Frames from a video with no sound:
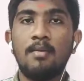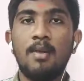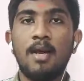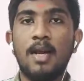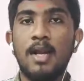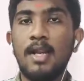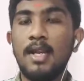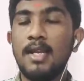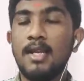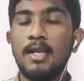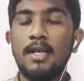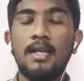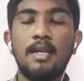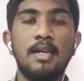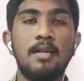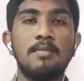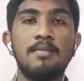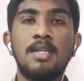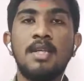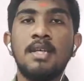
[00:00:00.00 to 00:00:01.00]
மாலை
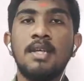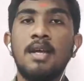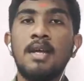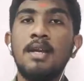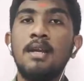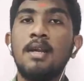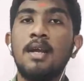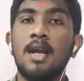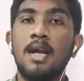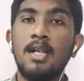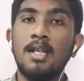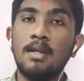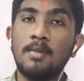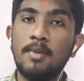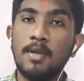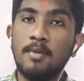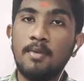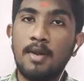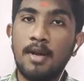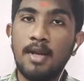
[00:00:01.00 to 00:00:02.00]
கைங்கரியம் செய்தார் அந்த
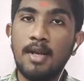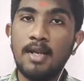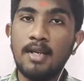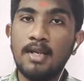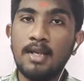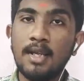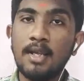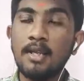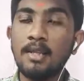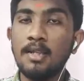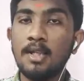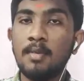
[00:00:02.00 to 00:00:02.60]
பெருமாளுக்கு